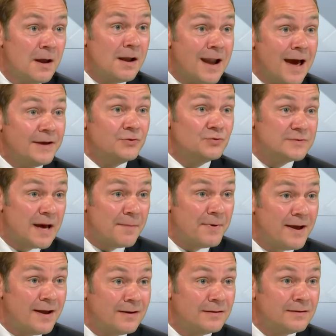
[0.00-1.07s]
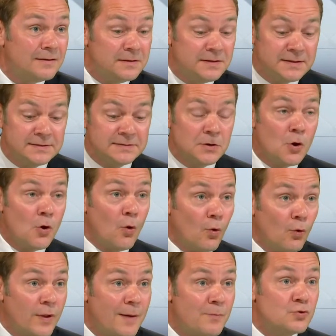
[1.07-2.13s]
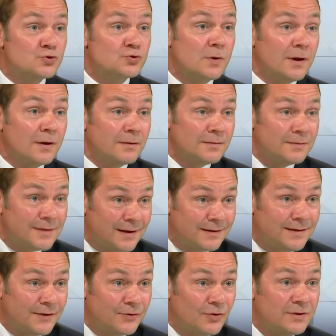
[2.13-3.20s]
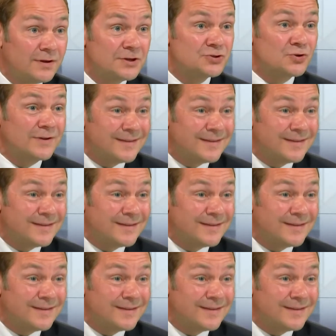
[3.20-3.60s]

Là, ils nous appellent, ils disent on a besoin d'un cadre dirigeant,